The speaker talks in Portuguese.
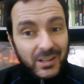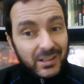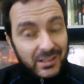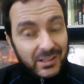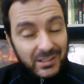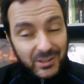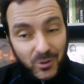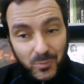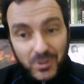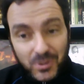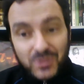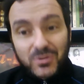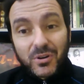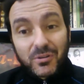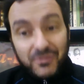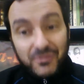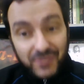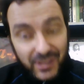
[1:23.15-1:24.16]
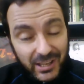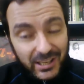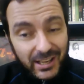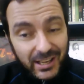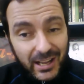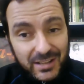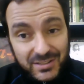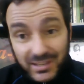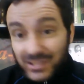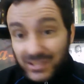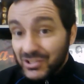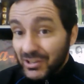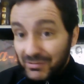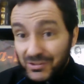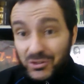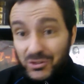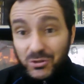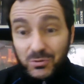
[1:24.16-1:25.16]
Então, pessoal, fiquem ligados aí, dia
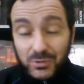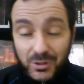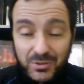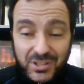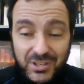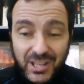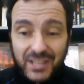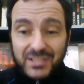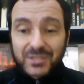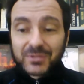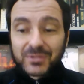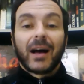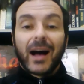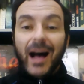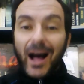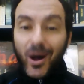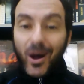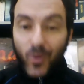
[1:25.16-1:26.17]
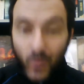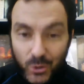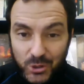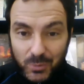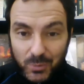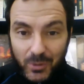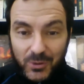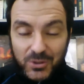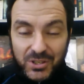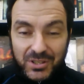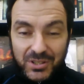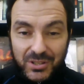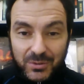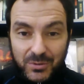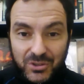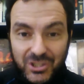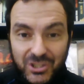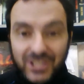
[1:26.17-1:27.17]
21, não esqueçam. A última notícia
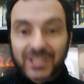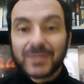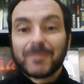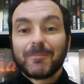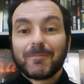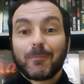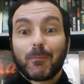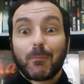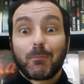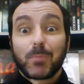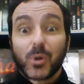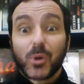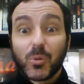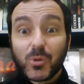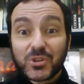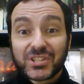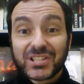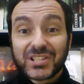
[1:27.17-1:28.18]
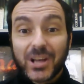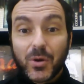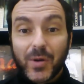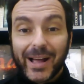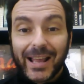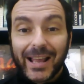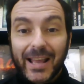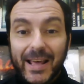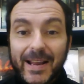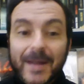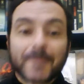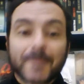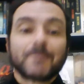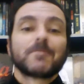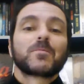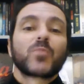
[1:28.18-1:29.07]
do dia. Promoção, galera!